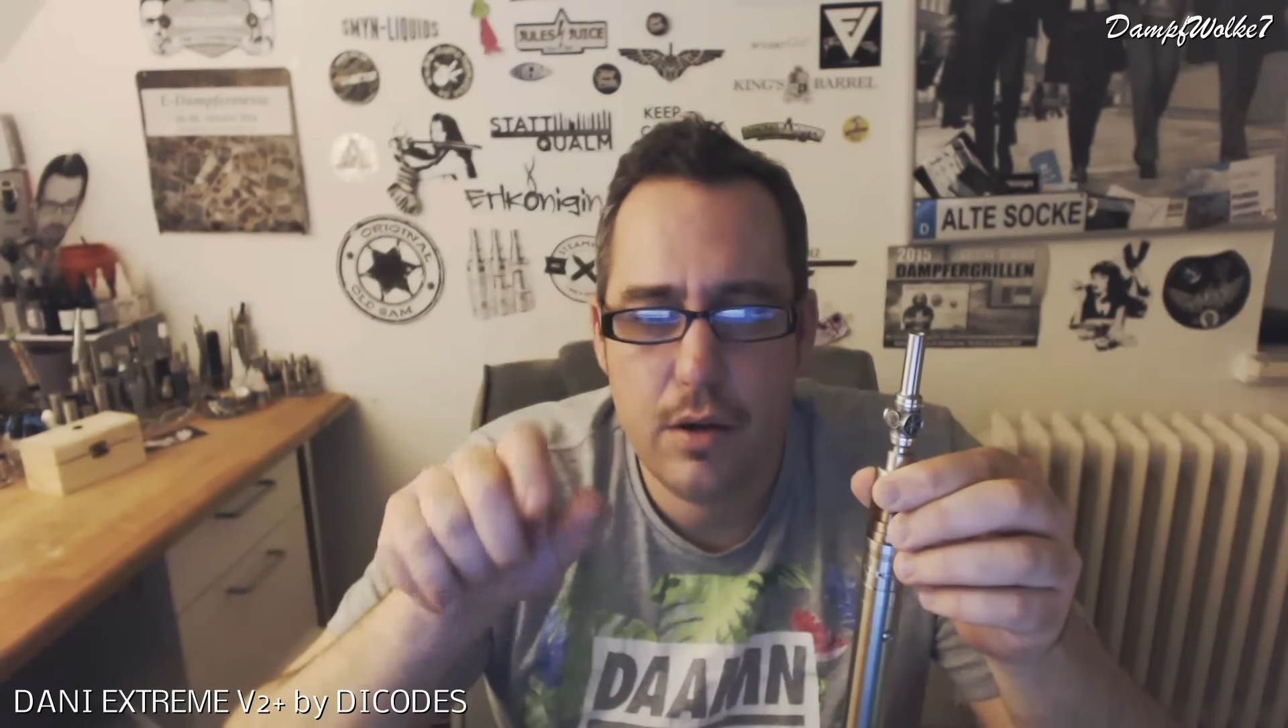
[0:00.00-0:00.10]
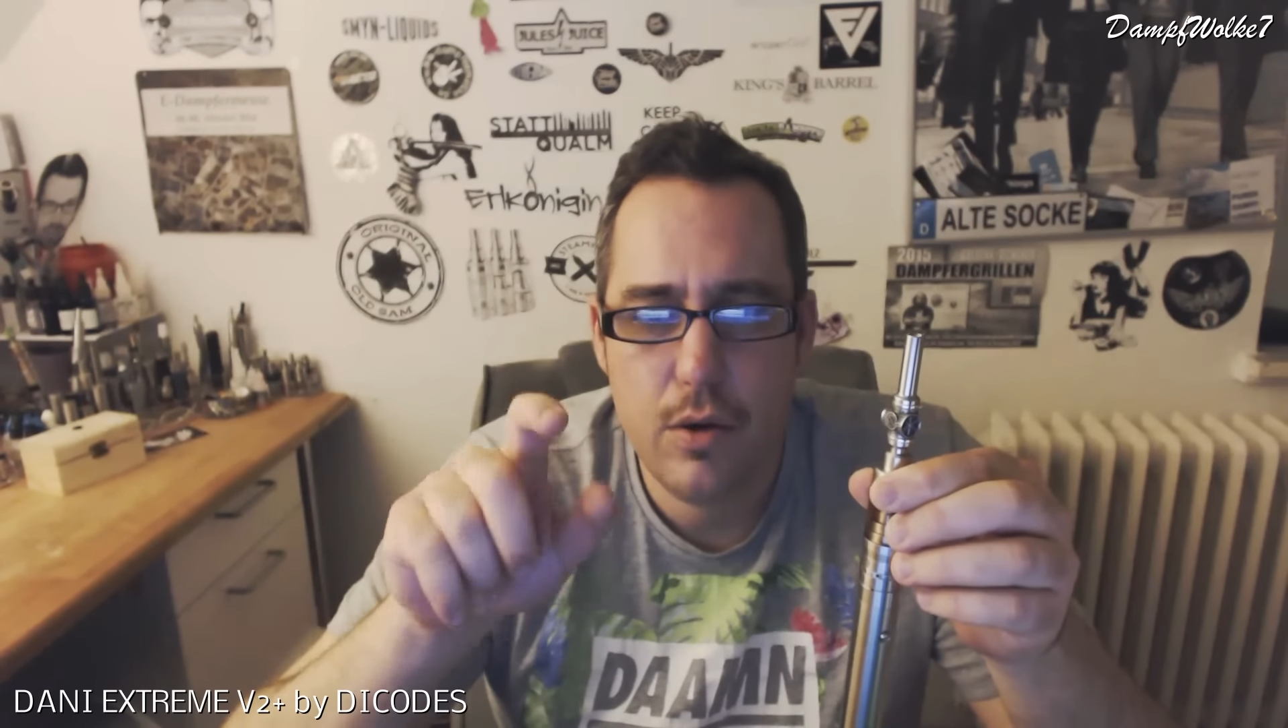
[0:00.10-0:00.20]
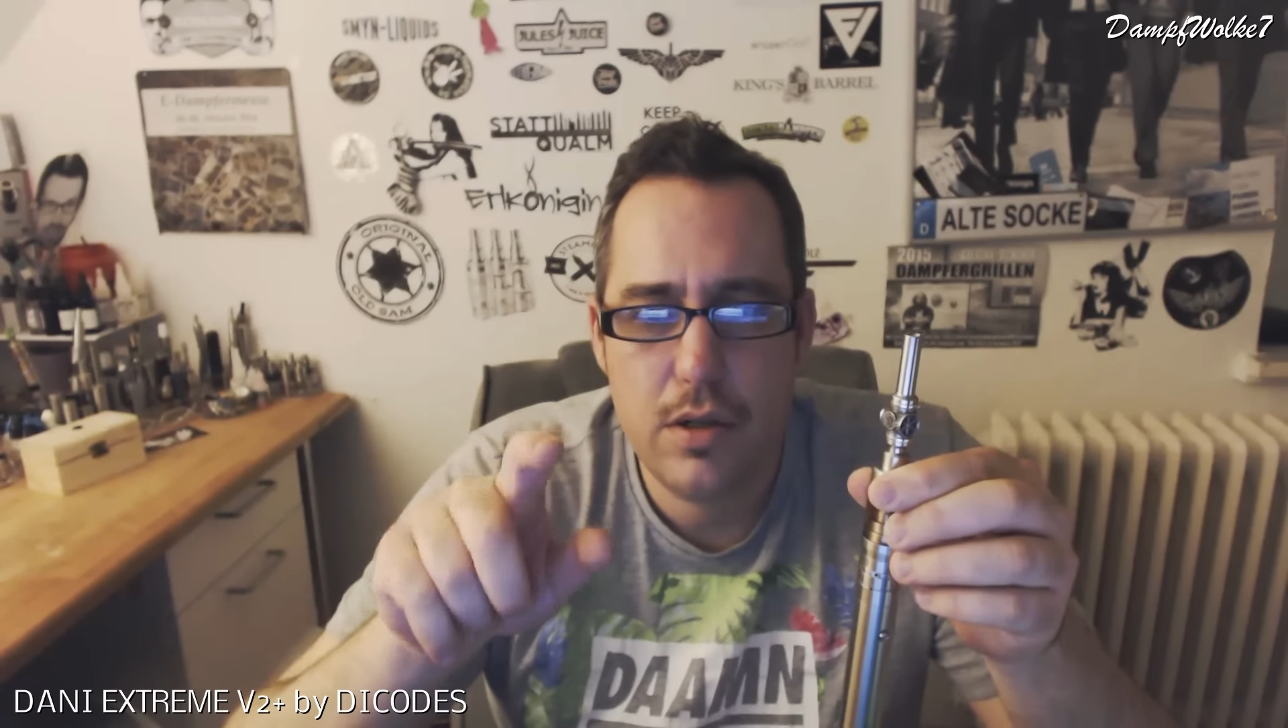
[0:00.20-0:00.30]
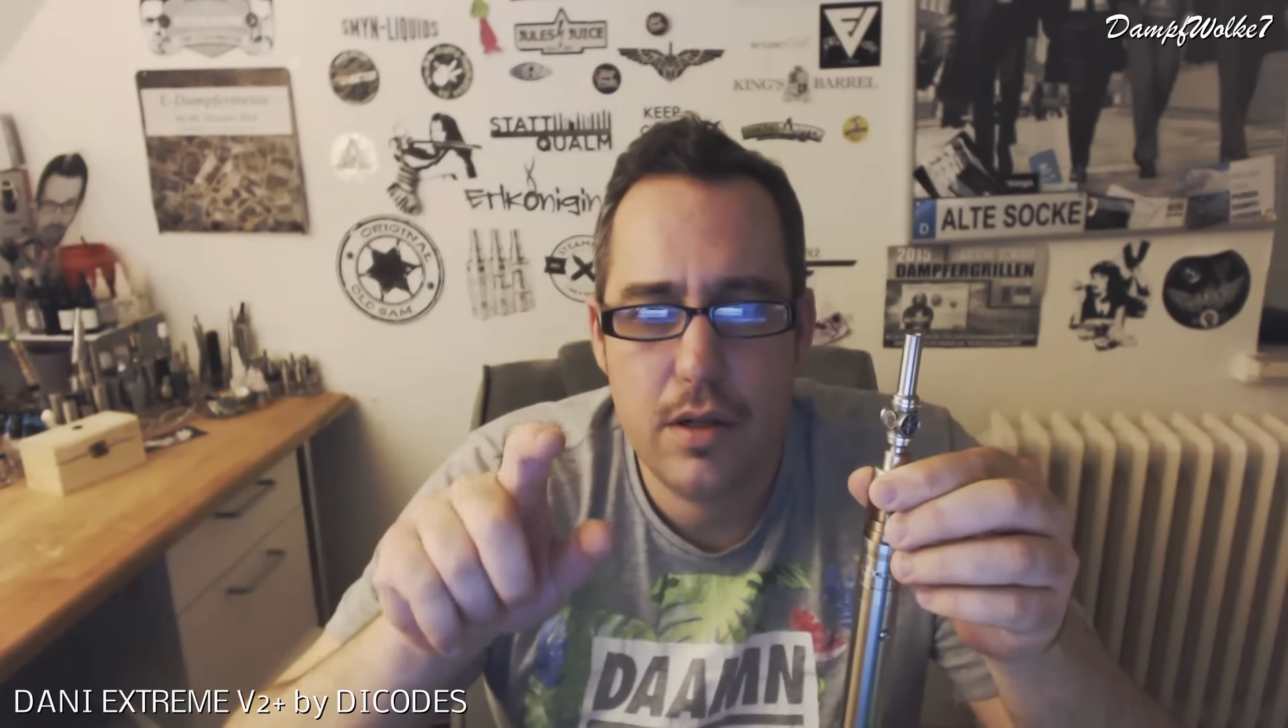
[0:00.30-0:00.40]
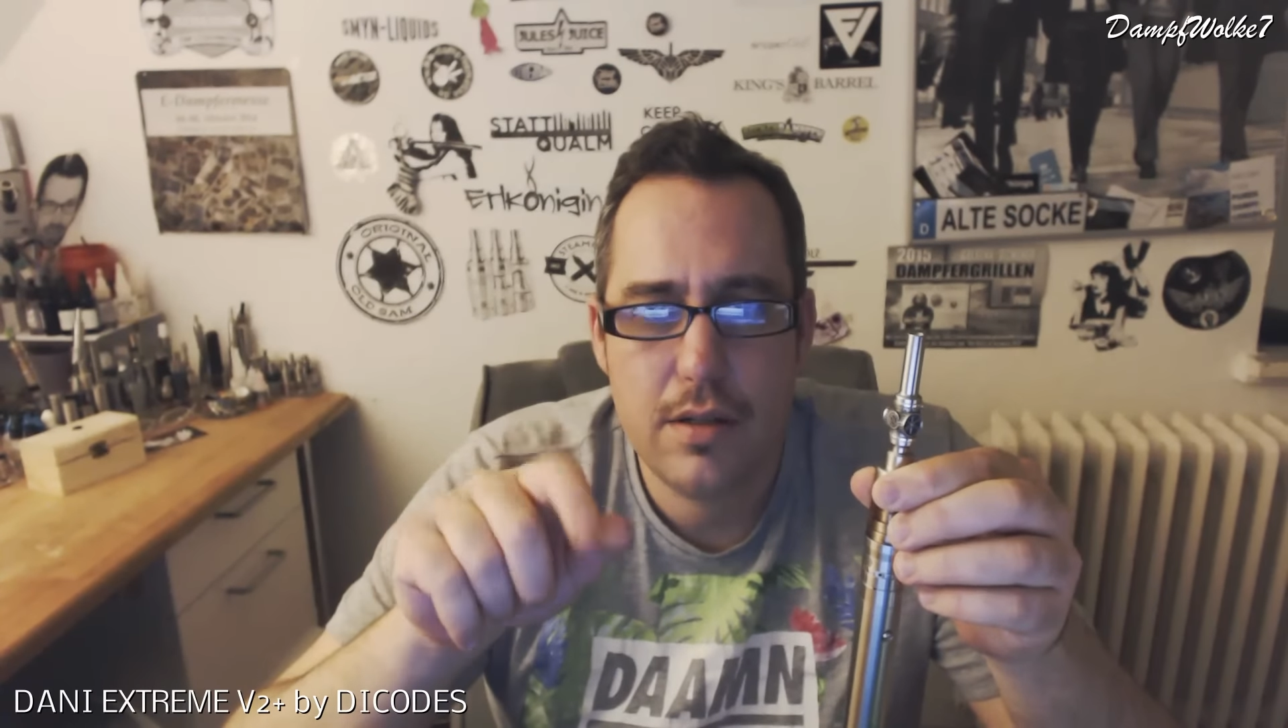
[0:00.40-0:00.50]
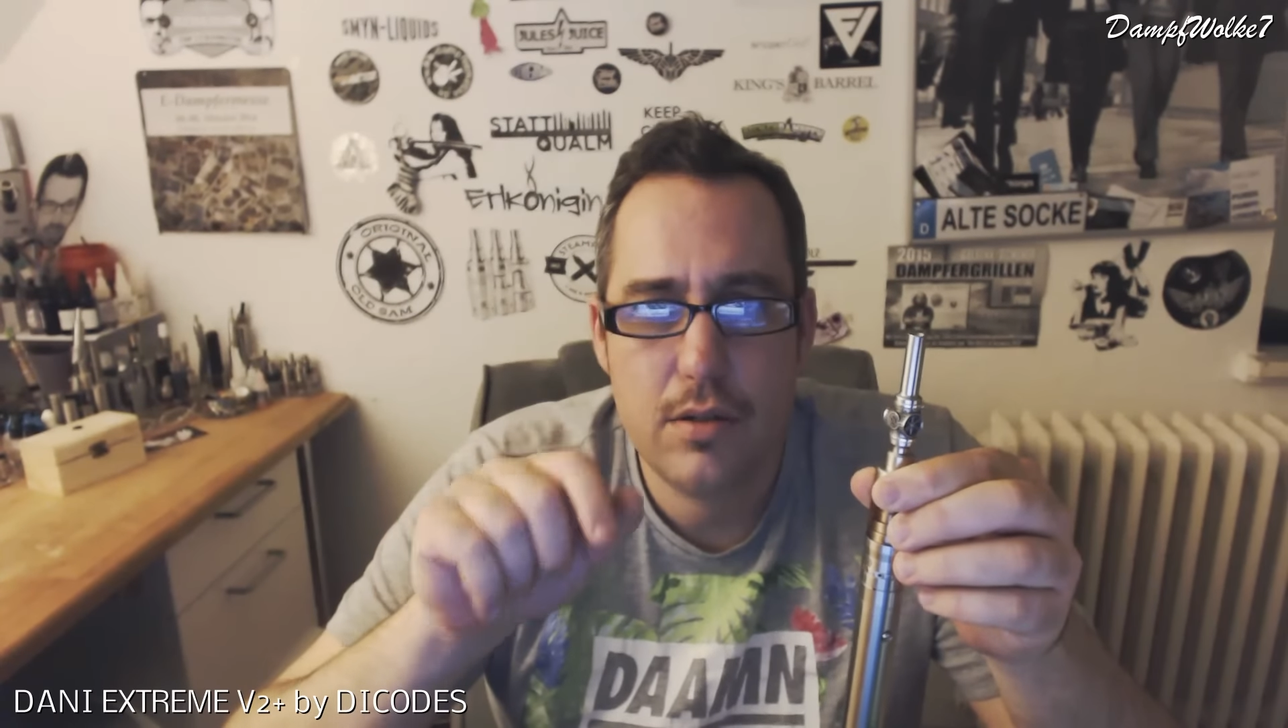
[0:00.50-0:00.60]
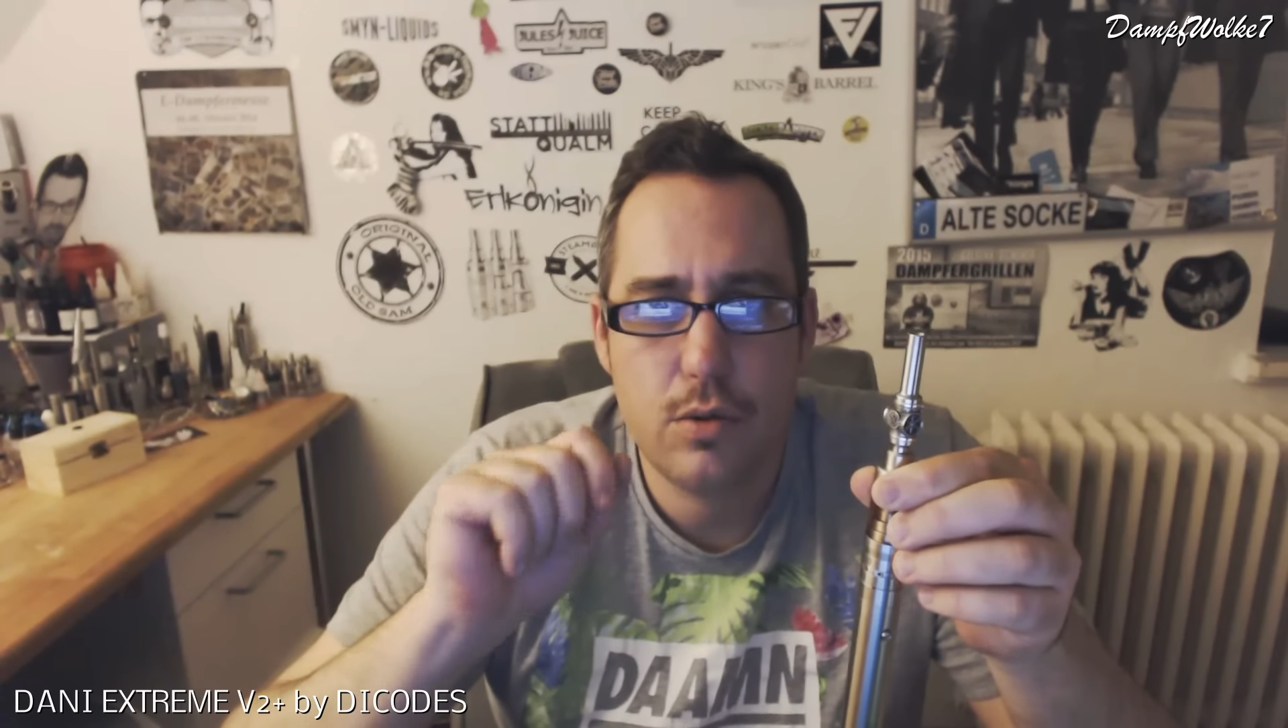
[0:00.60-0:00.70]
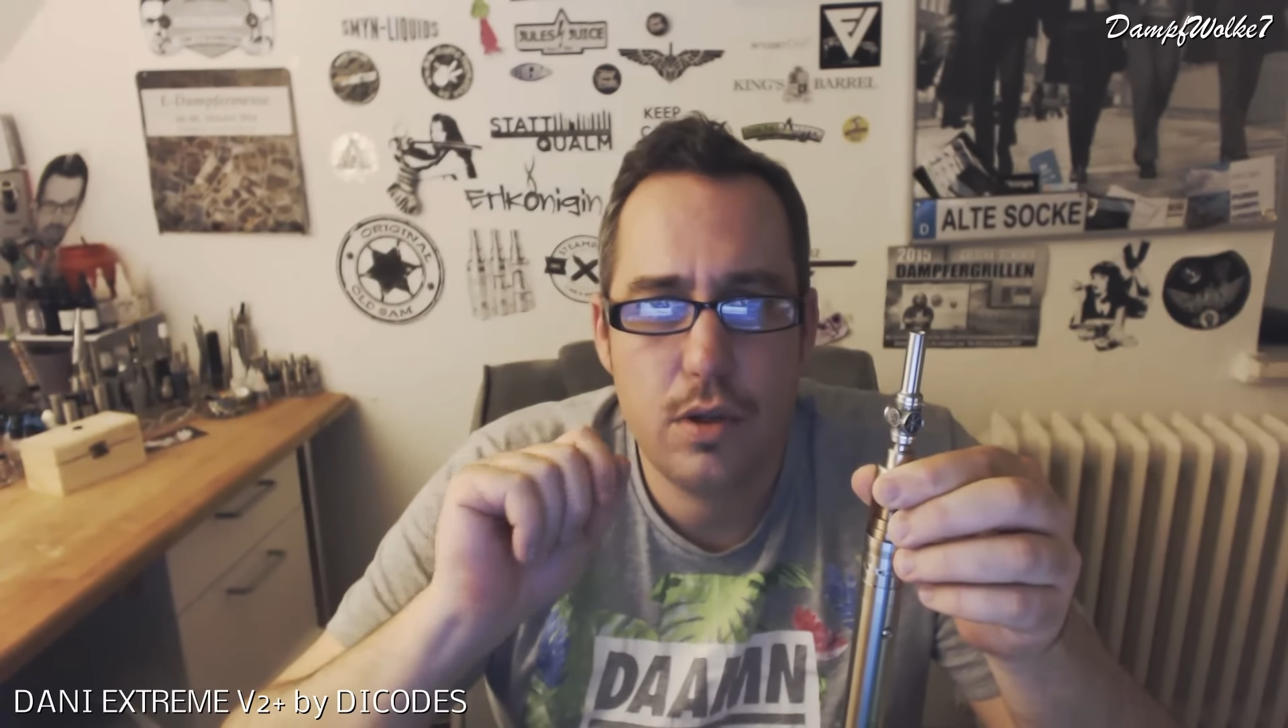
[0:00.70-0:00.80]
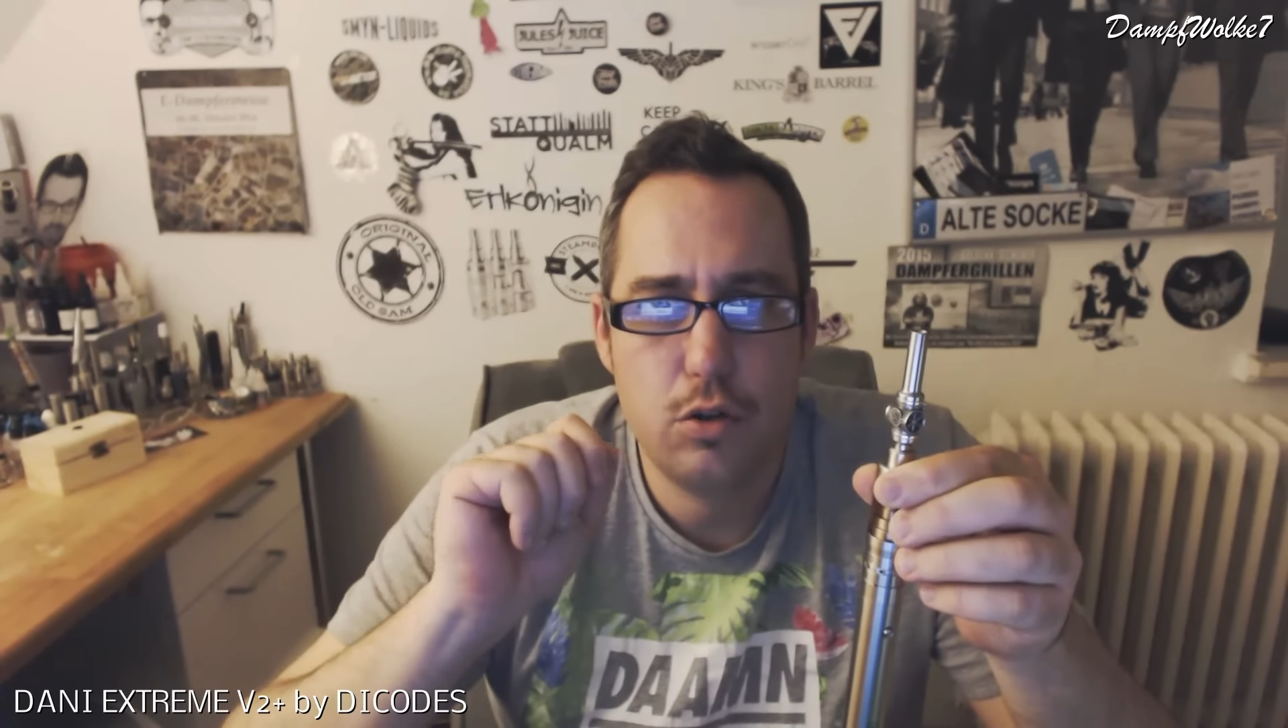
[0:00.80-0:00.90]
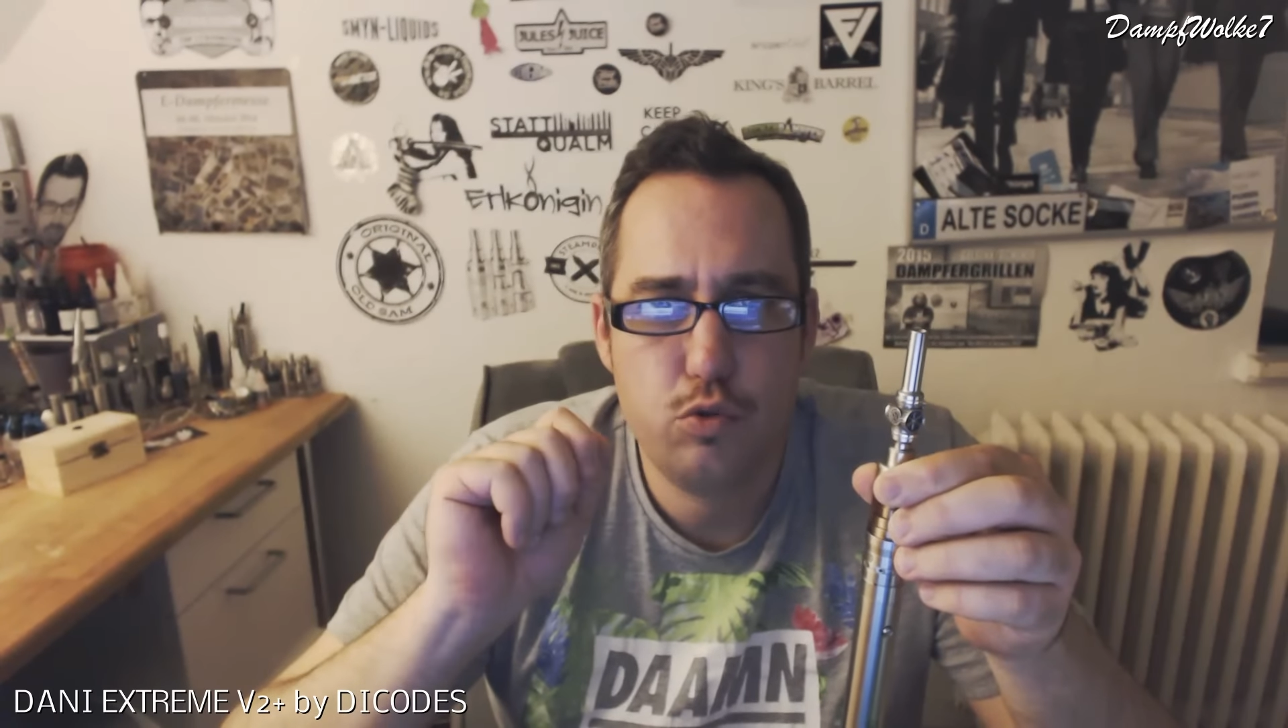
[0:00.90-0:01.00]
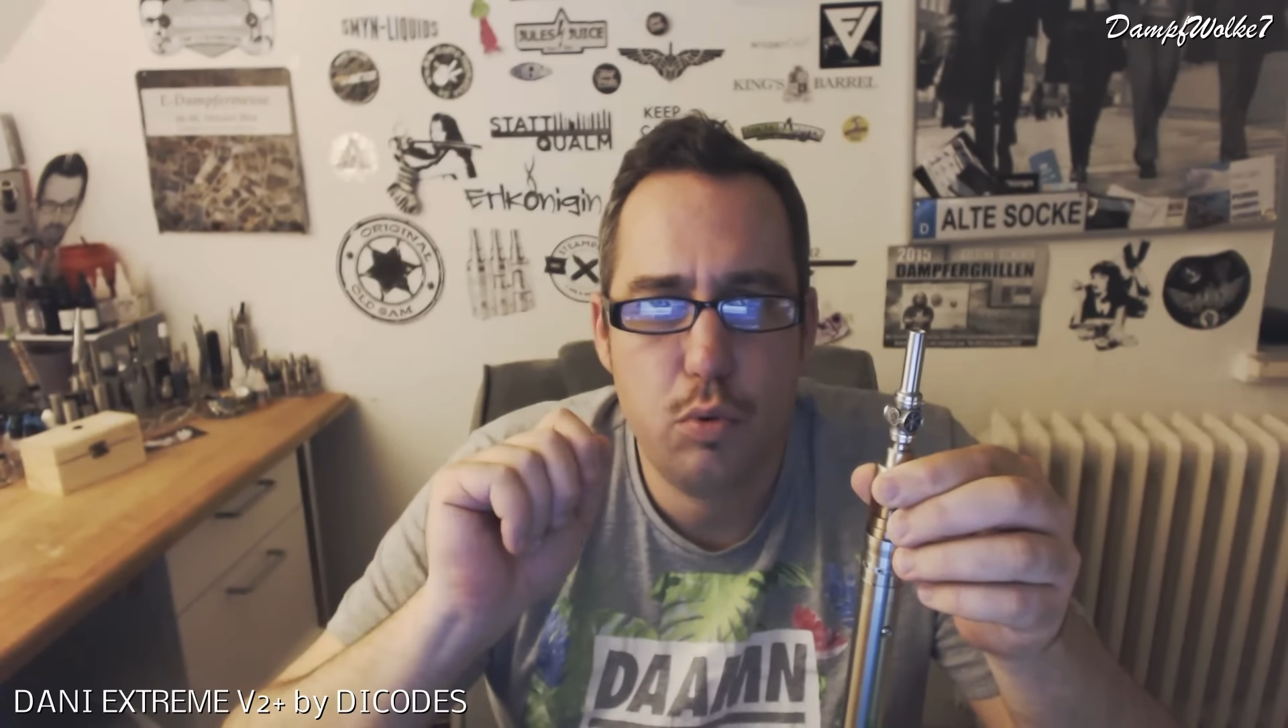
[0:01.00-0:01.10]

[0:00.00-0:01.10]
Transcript: Da könnt ihr, das sind sogenannte